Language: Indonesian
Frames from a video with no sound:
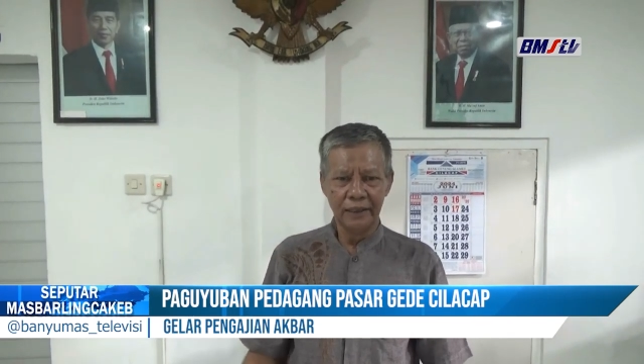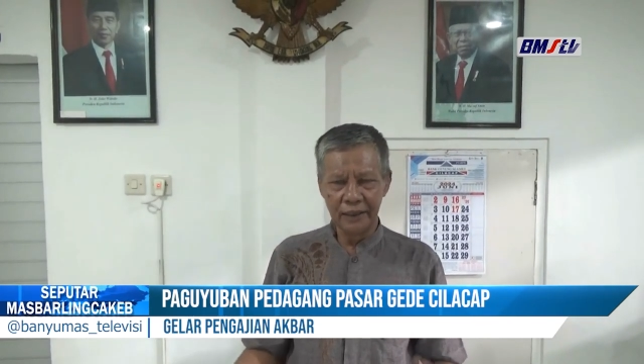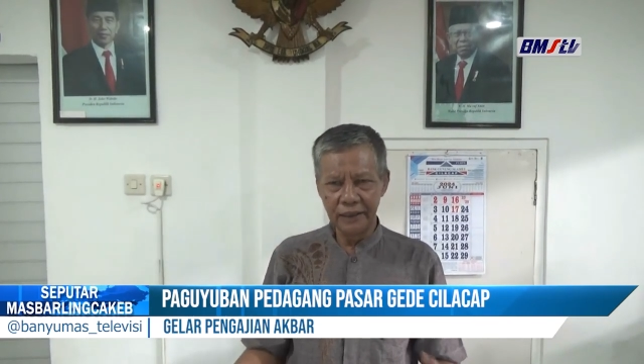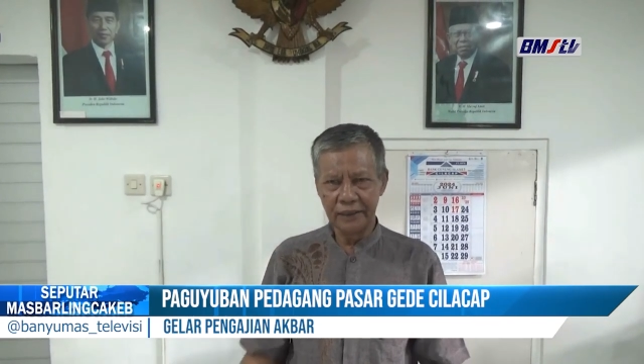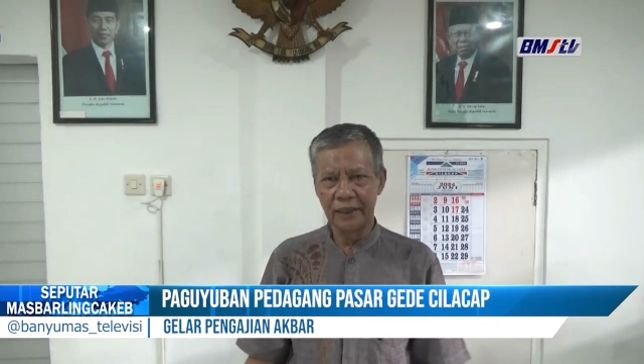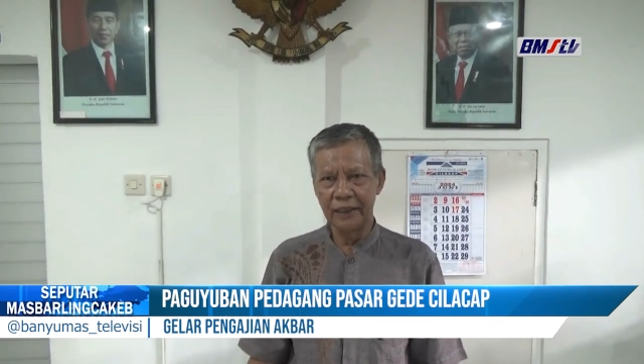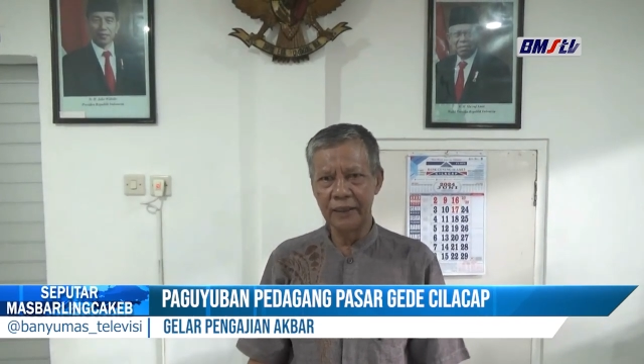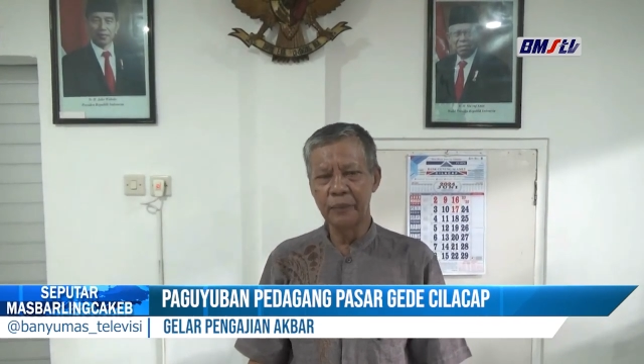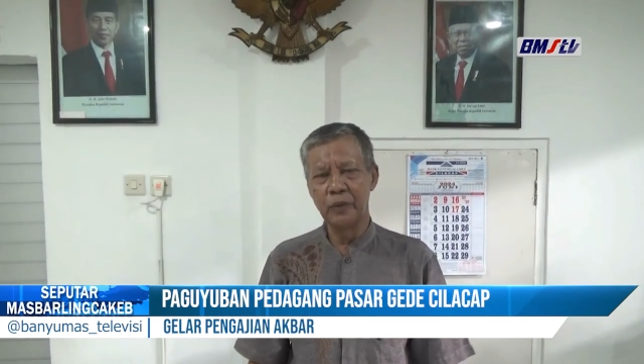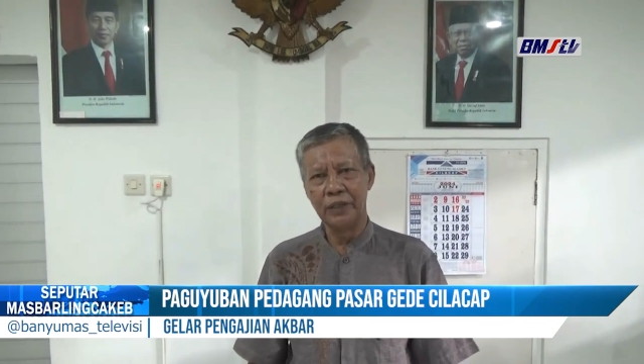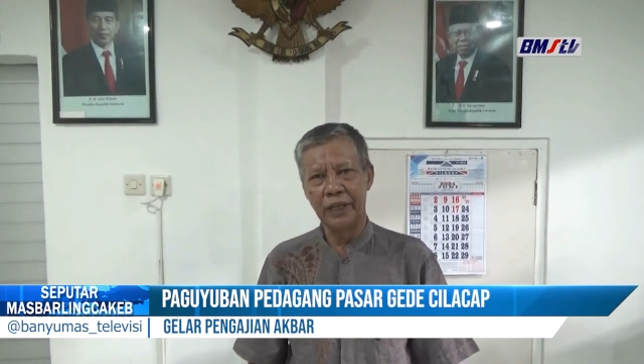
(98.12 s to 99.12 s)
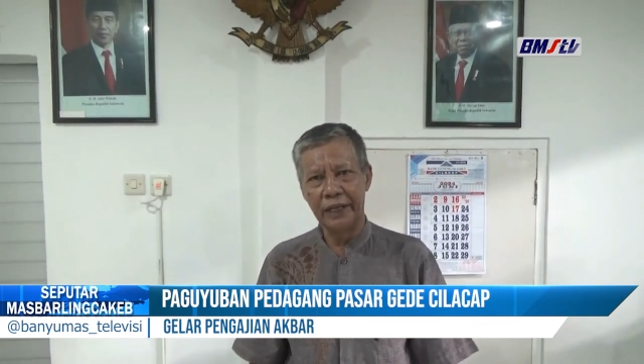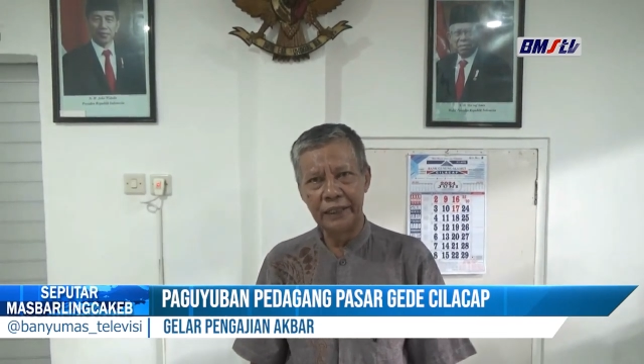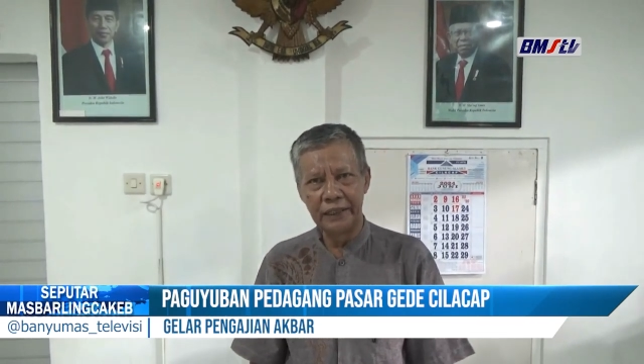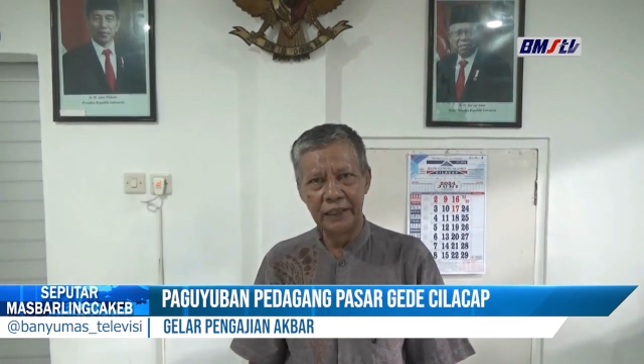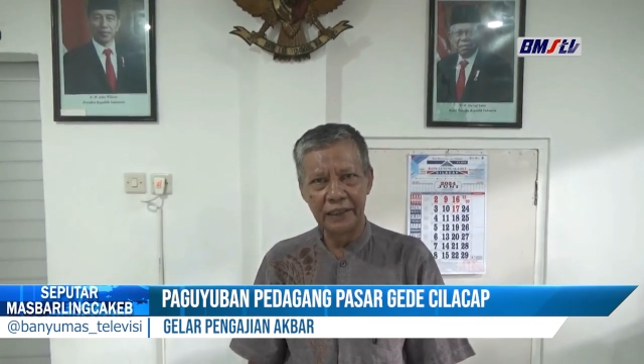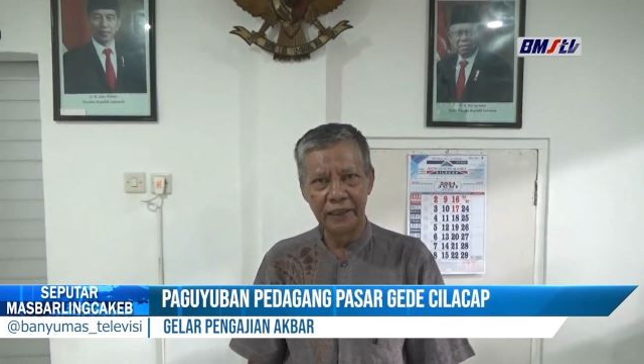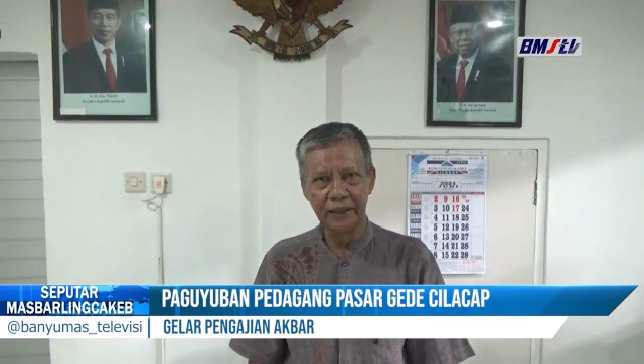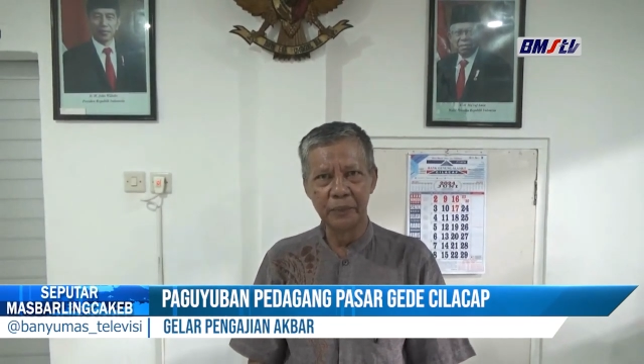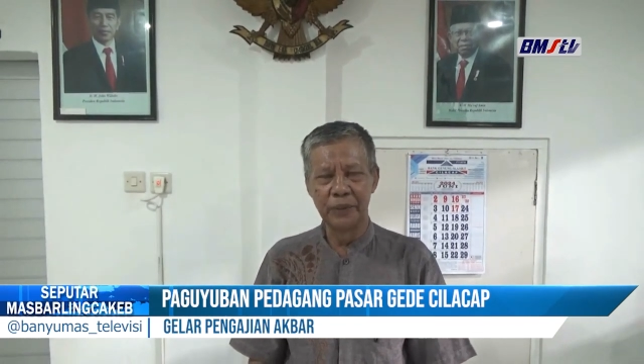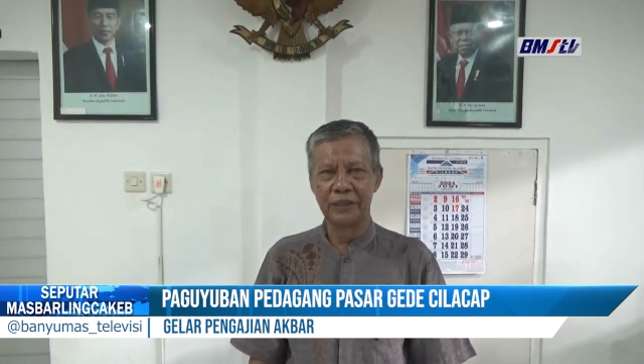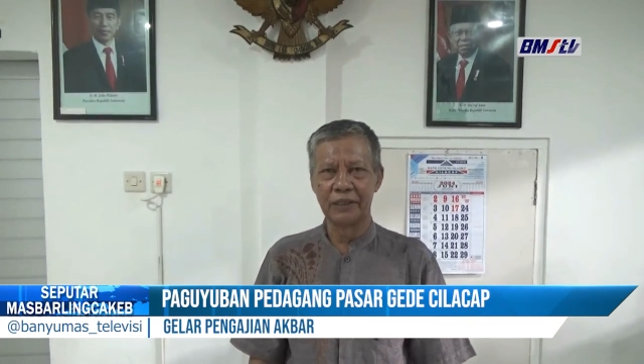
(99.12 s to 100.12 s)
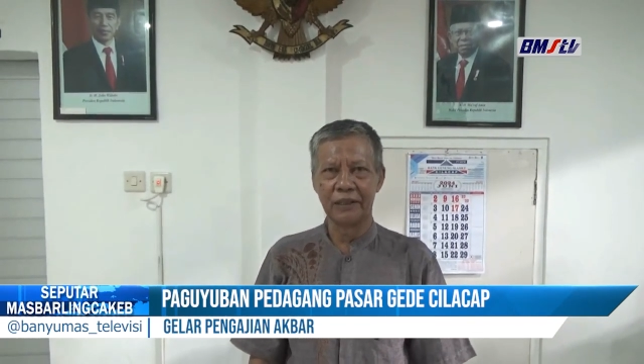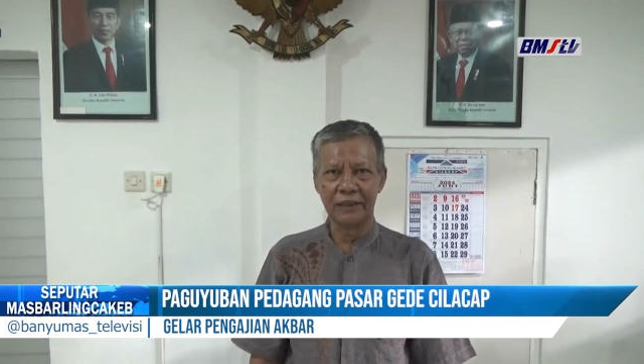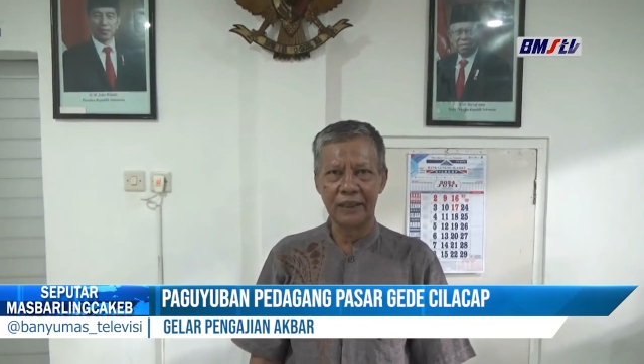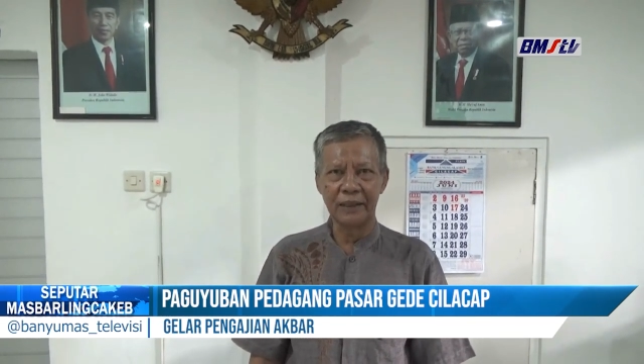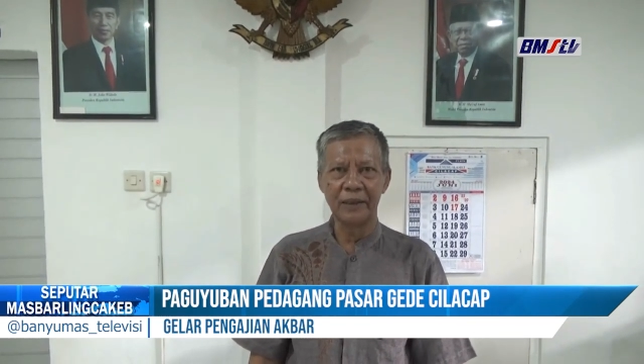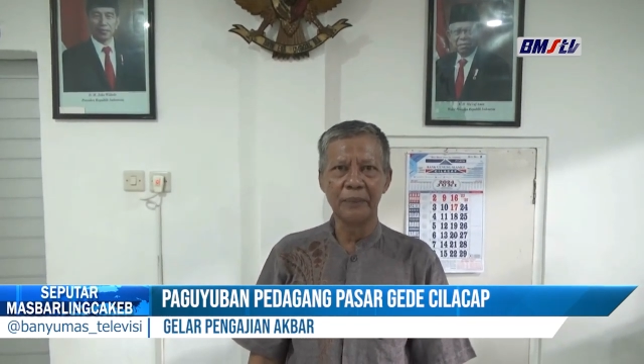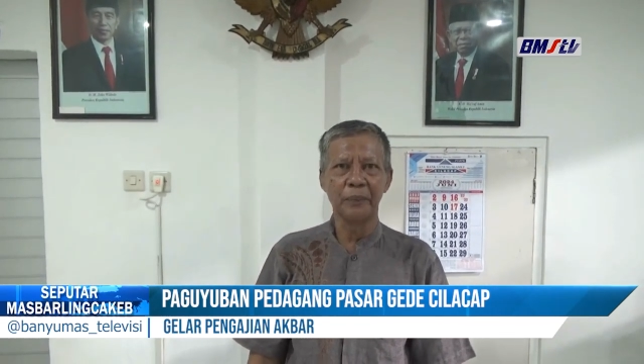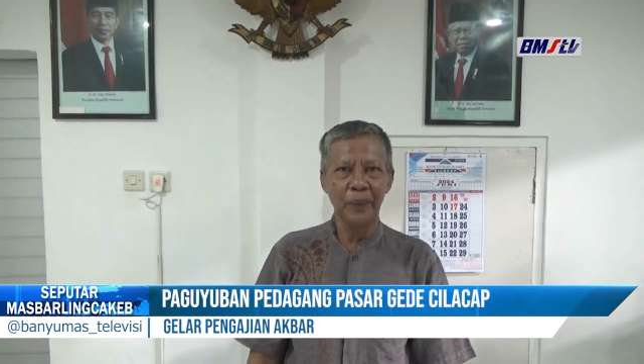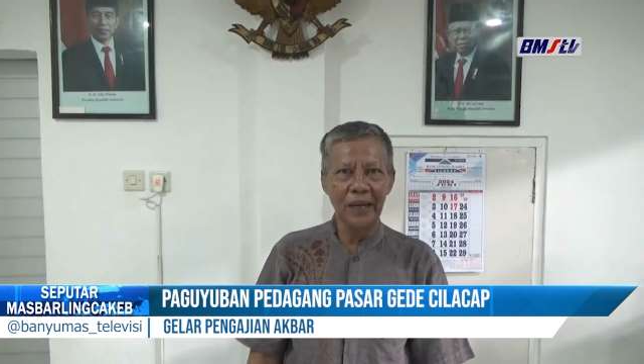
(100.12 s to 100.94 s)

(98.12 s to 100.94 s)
kita punya etika beserta